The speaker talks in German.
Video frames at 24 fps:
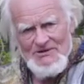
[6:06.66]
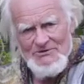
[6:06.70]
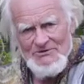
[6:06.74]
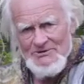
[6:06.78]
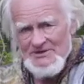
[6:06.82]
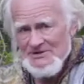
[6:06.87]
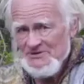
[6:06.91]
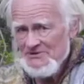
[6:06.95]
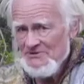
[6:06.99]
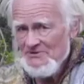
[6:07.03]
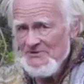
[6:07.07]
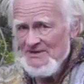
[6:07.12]

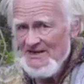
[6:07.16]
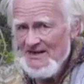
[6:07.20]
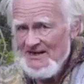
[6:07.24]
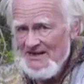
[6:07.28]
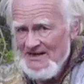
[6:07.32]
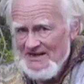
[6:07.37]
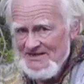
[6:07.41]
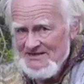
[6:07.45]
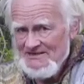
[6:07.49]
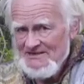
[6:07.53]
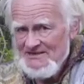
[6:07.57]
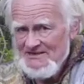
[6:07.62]
oder sogar
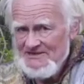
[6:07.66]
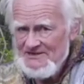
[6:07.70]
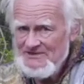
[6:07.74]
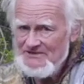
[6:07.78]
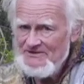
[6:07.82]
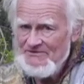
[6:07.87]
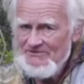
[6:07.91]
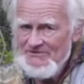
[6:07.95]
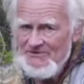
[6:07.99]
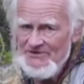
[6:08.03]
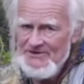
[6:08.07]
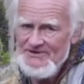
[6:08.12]
reichlich
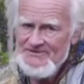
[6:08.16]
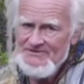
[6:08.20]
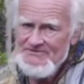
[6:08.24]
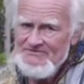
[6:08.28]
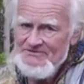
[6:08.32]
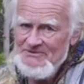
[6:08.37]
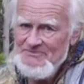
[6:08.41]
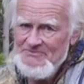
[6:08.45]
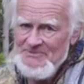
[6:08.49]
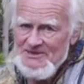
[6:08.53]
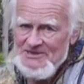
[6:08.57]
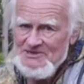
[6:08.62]
geworden,
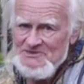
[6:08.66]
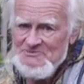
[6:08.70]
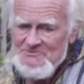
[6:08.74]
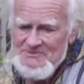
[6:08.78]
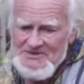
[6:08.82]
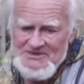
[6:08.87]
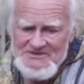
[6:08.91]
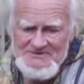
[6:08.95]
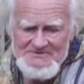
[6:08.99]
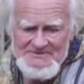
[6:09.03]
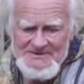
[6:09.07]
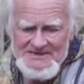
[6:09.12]
wie
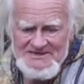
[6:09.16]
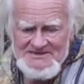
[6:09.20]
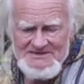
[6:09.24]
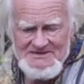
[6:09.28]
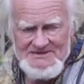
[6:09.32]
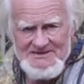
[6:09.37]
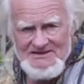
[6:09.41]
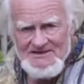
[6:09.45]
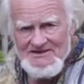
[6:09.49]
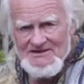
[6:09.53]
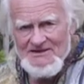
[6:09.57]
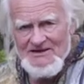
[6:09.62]

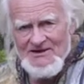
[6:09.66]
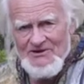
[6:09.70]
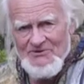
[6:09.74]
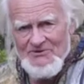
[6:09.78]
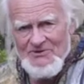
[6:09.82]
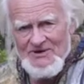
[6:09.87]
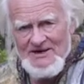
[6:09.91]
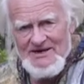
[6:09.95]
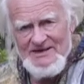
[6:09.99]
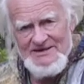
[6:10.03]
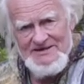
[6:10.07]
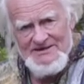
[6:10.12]
beispielsweise der
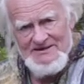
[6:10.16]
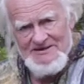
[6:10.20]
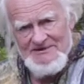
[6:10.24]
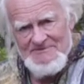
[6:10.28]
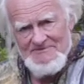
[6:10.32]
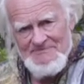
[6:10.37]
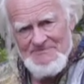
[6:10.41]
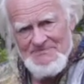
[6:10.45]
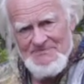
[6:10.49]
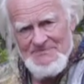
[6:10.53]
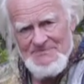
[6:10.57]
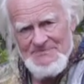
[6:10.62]
Graureiher
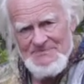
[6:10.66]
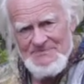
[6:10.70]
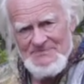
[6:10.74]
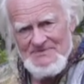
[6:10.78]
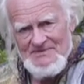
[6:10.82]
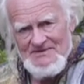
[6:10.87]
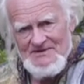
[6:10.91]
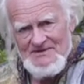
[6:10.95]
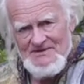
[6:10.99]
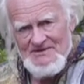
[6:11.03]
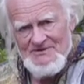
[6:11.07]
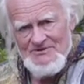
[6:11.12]

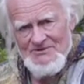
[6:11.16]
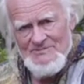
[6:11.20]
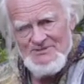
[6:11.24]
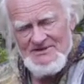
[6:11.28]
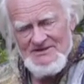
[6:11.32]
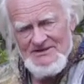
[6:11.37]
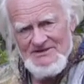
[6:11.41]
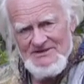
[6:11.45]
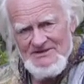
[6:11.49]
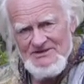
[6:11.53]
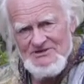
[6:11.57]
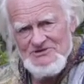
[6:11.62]

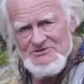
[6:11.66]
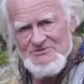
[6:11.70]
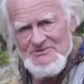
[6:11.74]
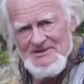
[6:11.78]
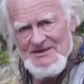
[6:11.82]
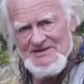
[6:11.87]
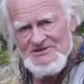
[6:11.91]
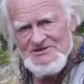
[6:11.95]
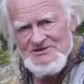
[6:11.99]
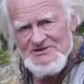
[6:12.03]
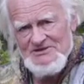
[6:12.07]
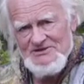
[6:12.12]
oder der
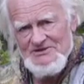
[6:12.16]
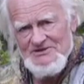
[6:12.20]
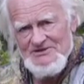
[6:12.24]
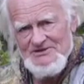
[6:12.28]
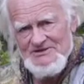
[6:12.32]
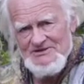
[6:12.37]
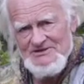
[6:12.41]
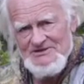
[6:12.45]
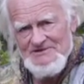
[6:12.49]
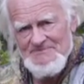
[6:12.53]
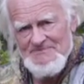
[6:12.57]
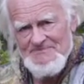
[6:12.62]

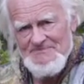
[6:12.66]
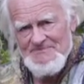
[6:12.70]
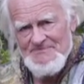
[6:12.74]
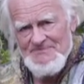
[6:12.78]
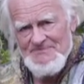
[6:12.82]
Schwarzstorch.